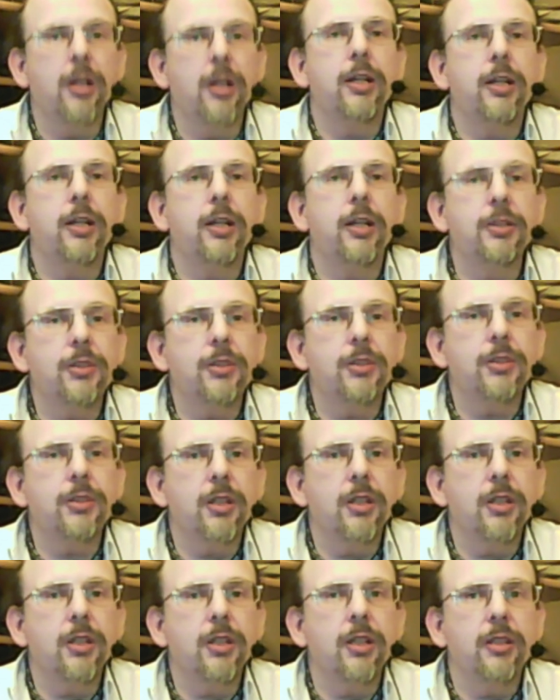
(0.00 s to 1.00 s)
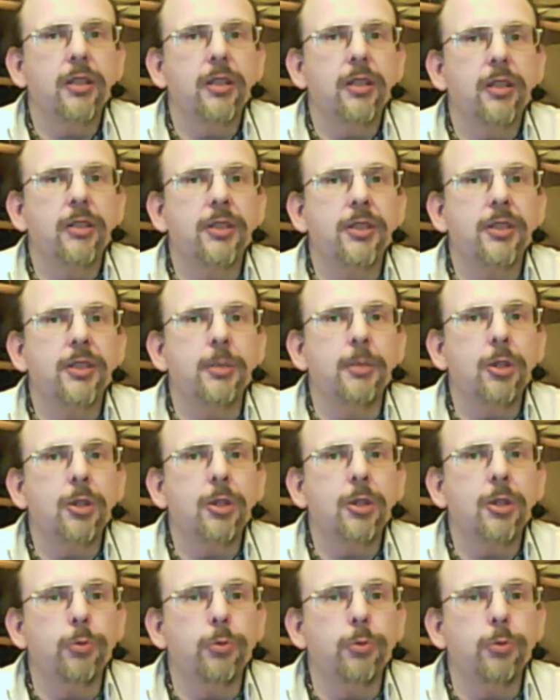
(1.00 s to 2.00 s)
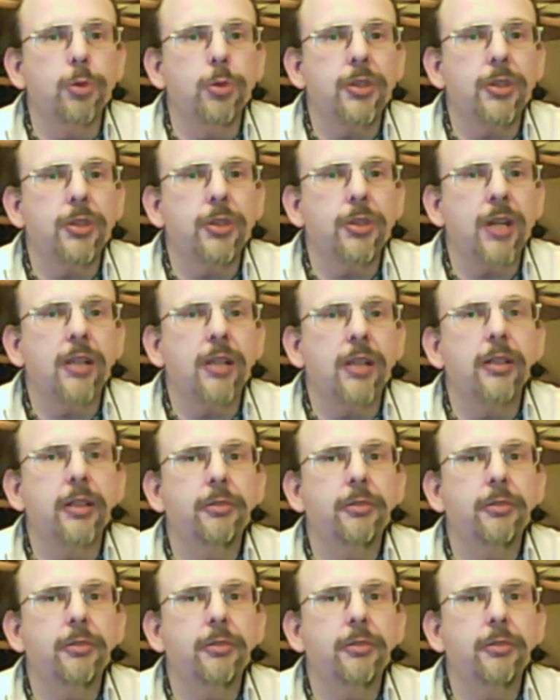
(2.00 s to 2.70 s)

ist eine ziemlich konfuse Sache.